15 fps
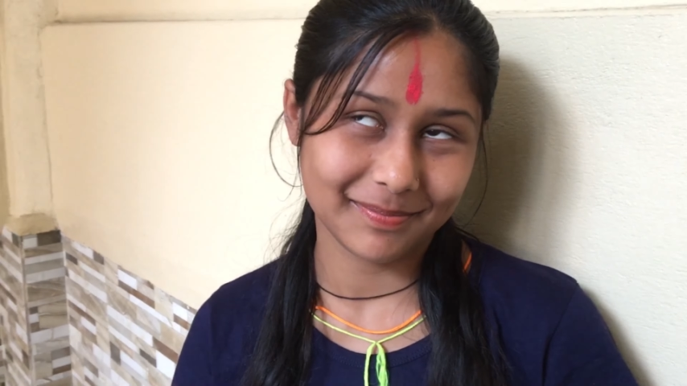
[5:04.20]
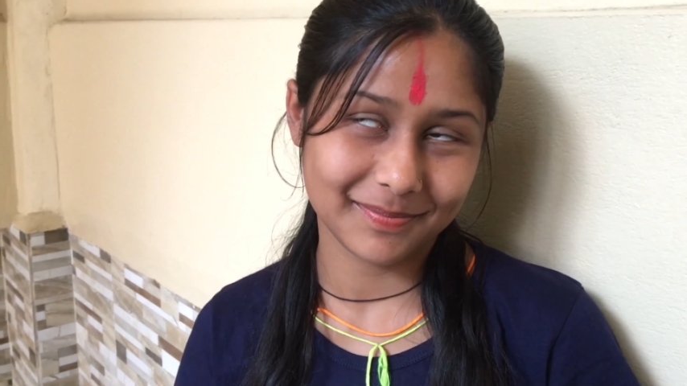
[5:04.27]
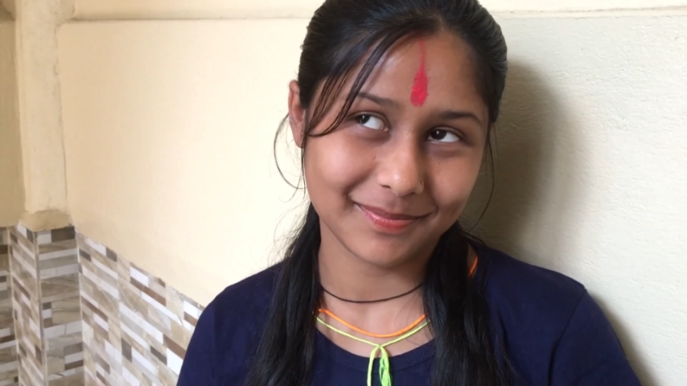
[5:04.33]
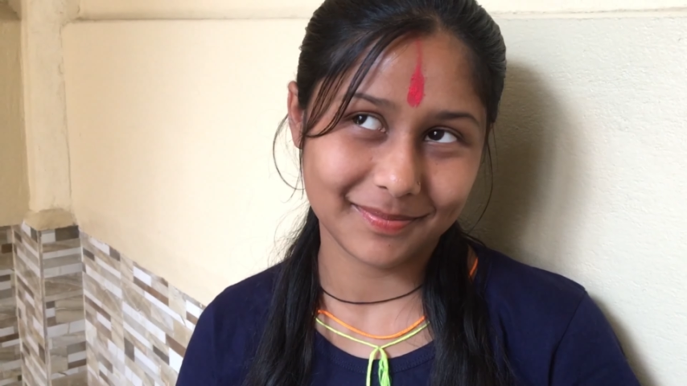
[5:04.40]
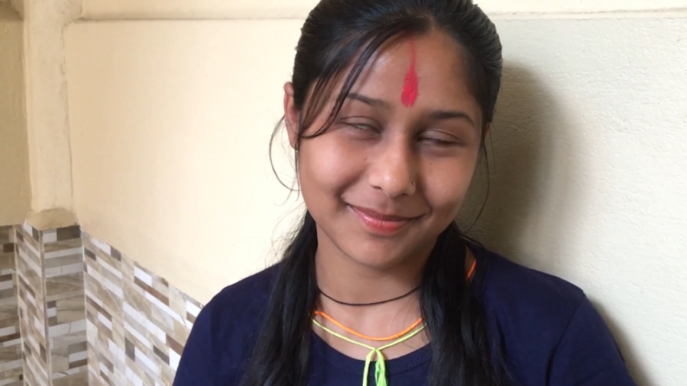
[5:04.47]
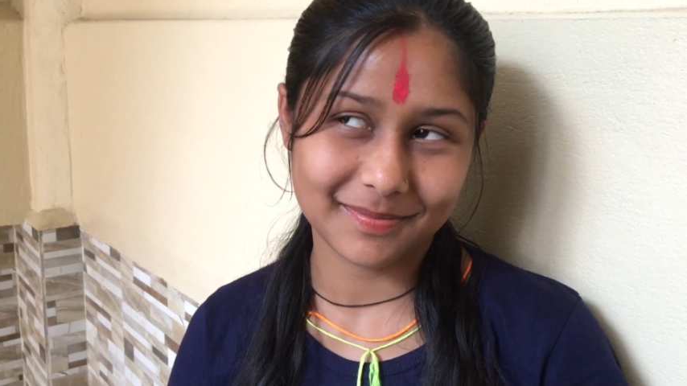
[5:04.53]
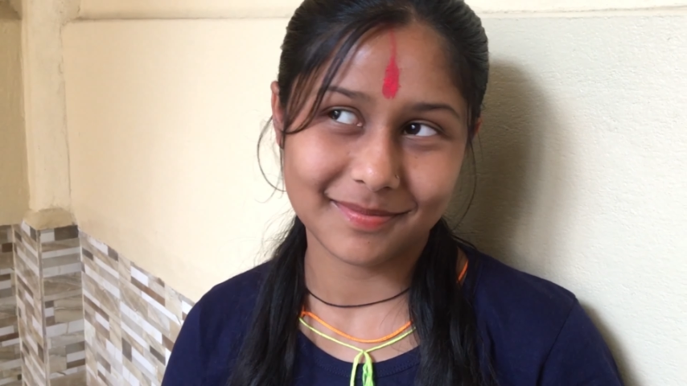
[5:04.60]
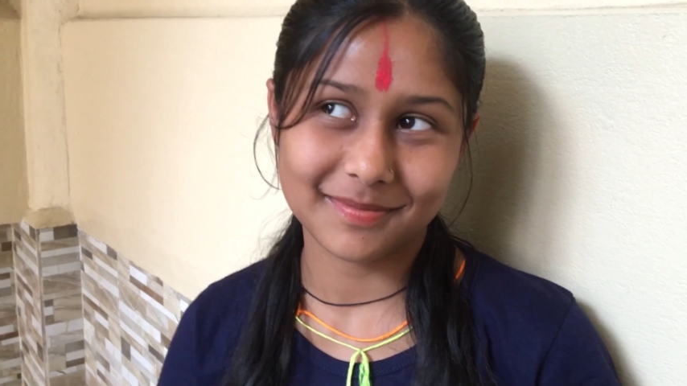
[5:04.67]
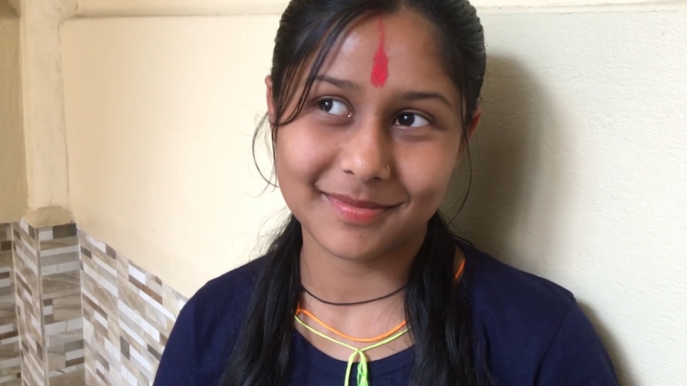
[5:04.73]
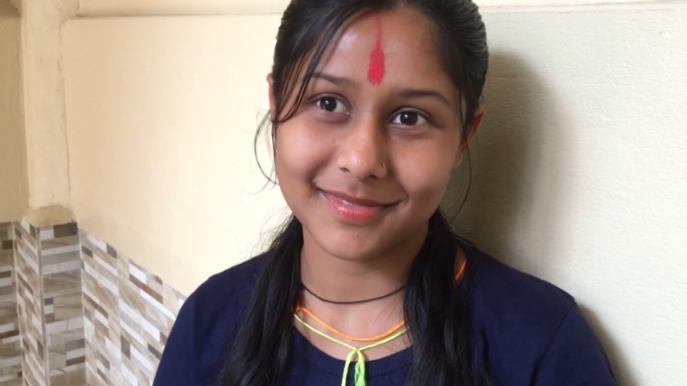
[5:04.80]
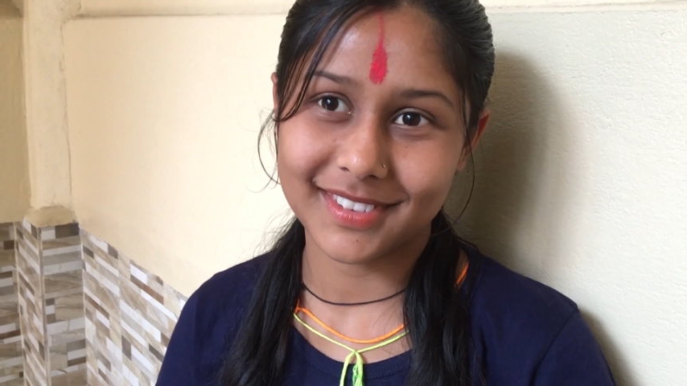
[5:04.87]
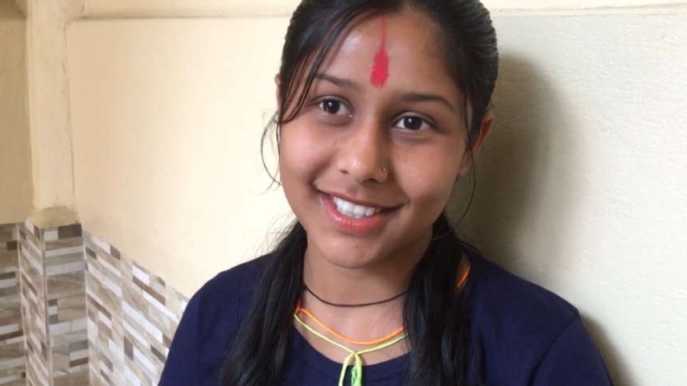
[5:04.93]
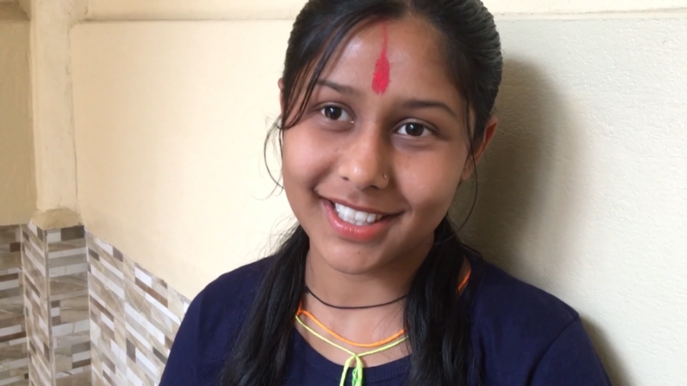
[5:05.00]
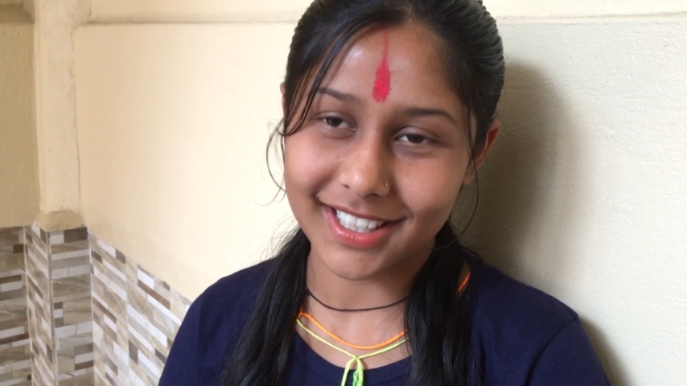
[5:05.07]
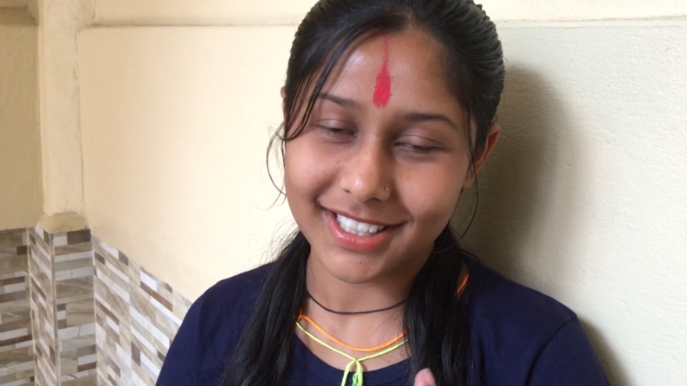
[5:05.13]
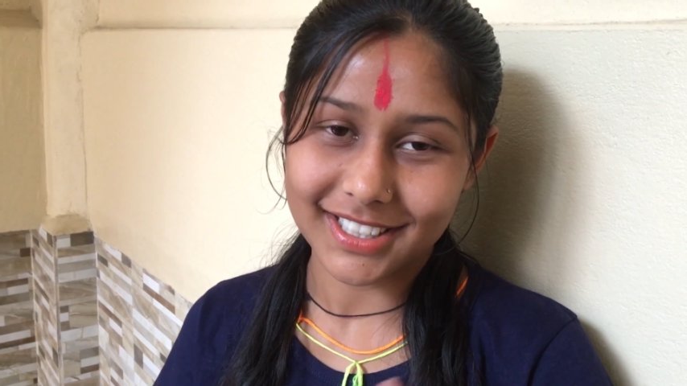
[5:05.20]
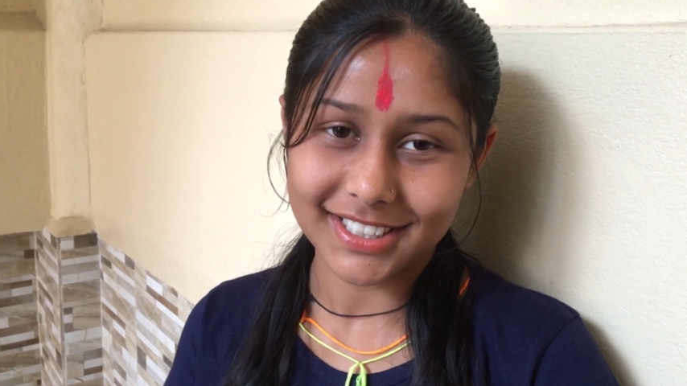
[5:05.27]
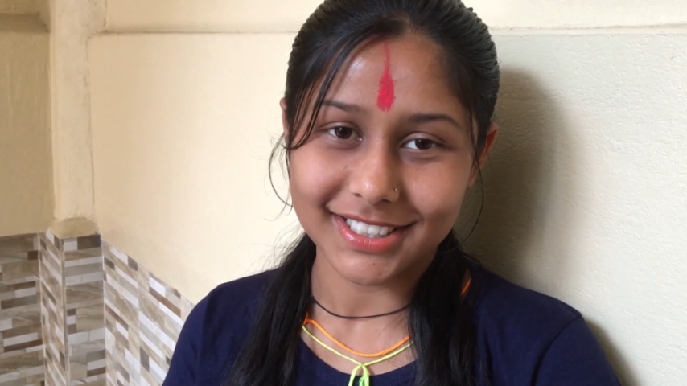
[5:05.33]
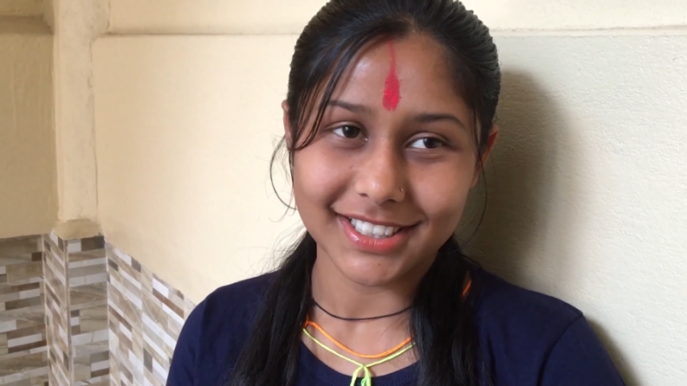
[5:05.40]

लगा मैंने सरप्राइज दिया